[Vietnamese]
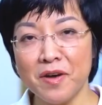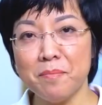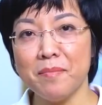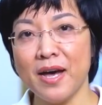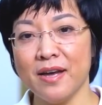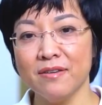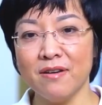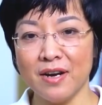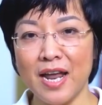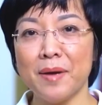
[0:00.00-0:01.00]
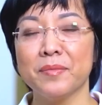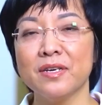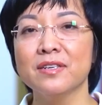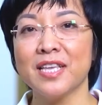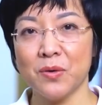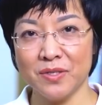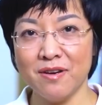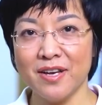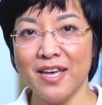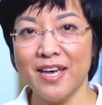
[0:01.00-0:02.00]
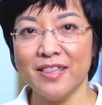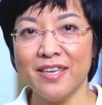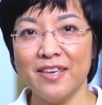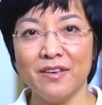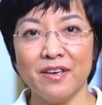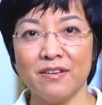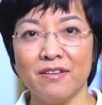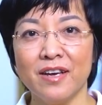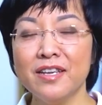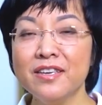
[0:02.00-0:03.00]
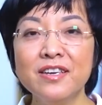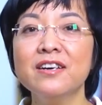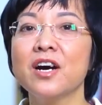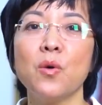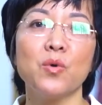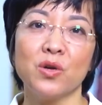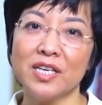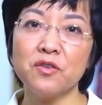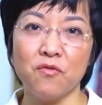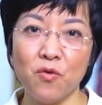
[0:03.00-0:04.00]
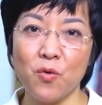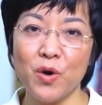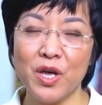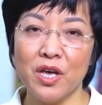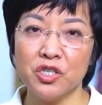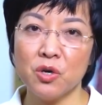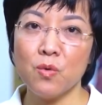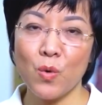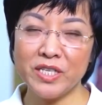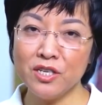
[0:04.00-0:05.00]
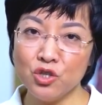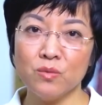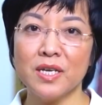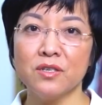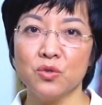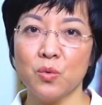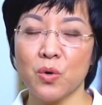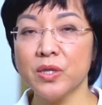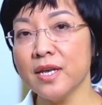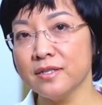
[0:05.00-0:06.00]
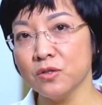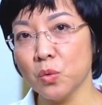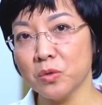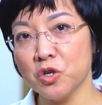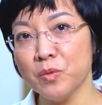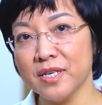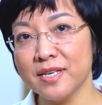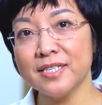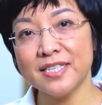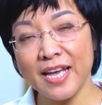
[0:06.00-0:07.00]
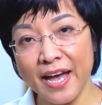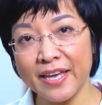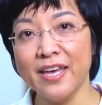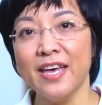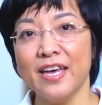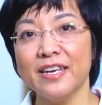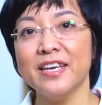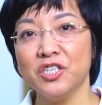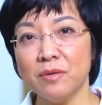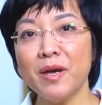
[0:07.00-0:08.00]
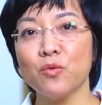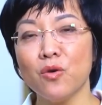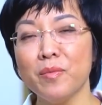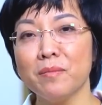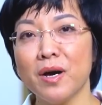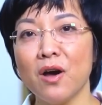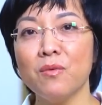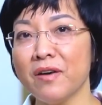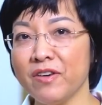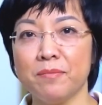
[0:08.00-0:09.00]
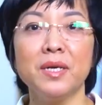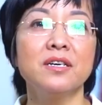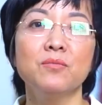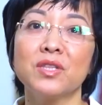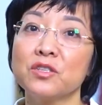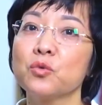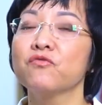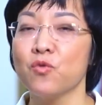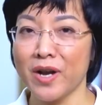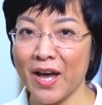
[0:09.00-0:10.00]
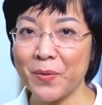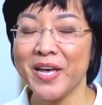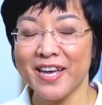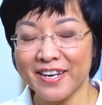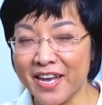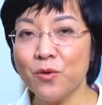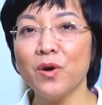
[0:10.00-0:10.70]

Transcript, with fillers: phẩm mà được làm từ thảo dược thì gần như không có tác dụng phụ. Trong quá trình chúng ta sử dụng có thể sử dụng trong một thời gian dài để chữa bệnh của mình mà không gặp phải bất cứ một tác dụng phụ nào. Đấy